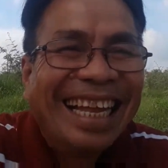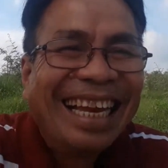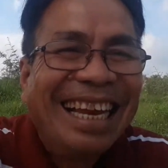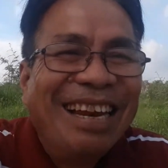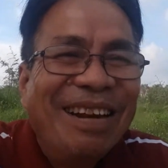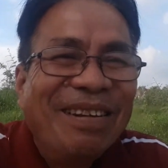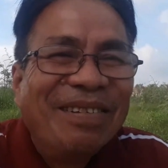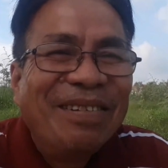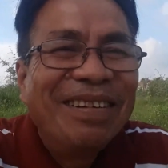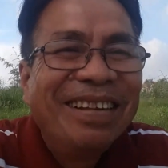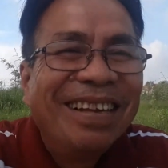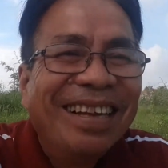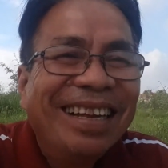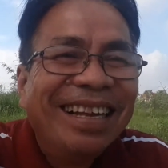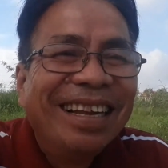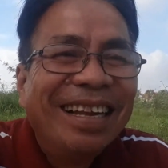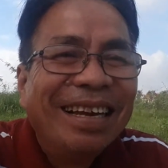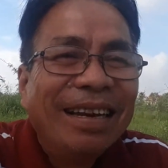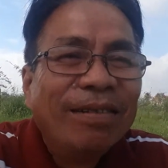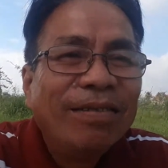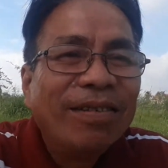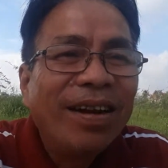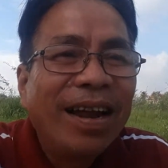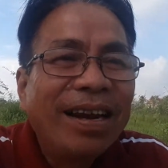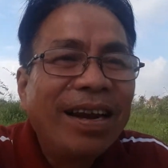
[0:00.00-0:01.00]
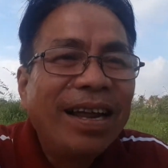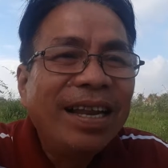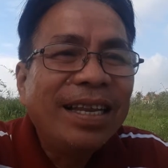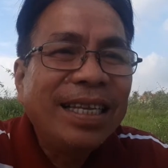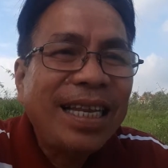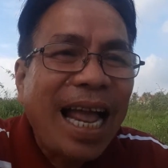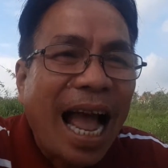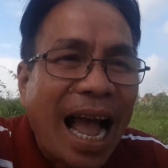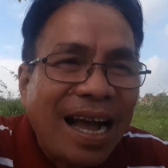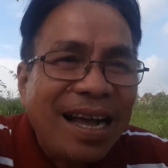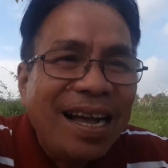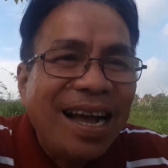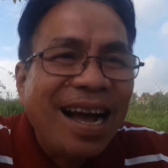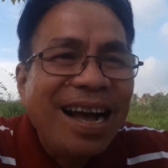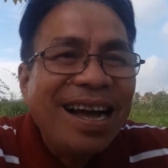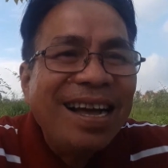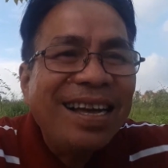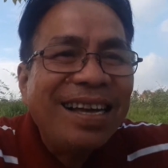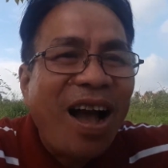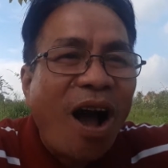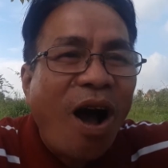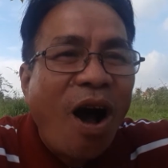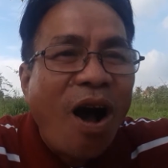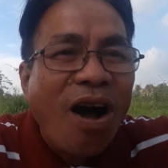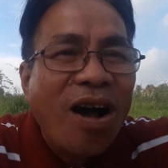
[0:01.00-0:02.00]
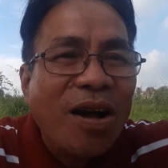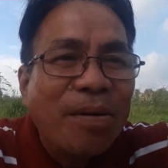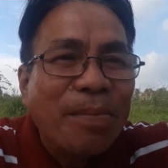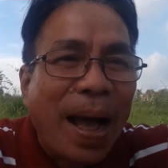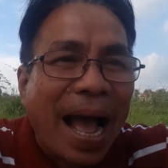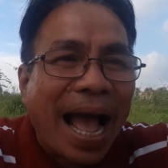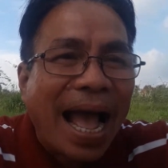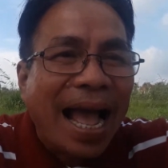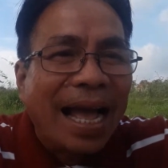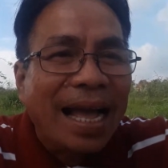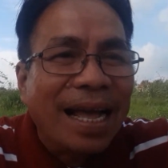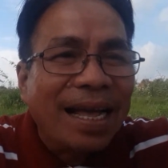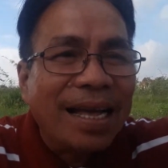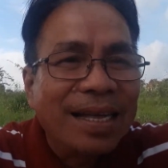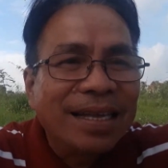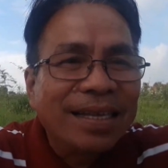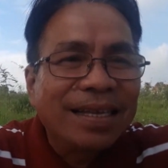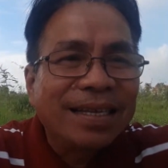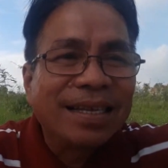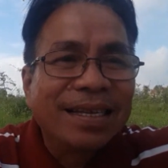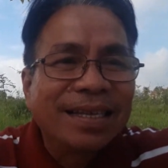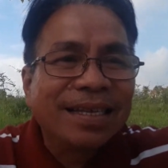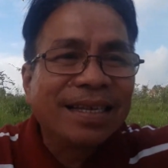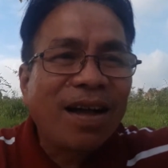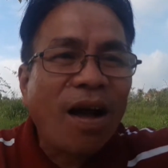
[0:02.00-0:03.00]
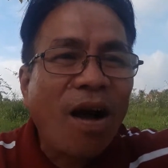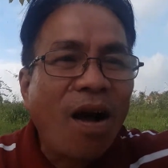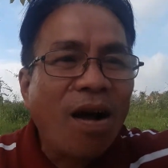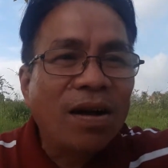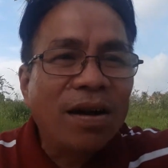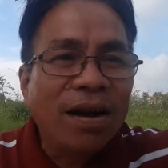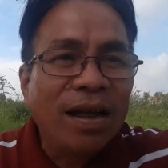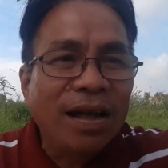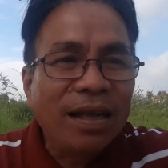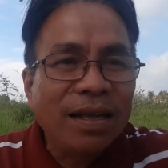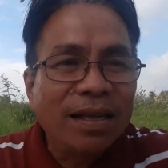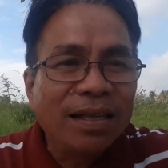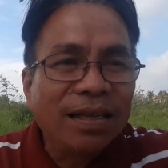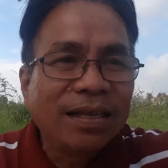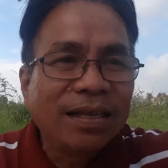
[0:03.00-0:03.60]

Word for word: lúc, lúc đó nói trời ơi con mà con đó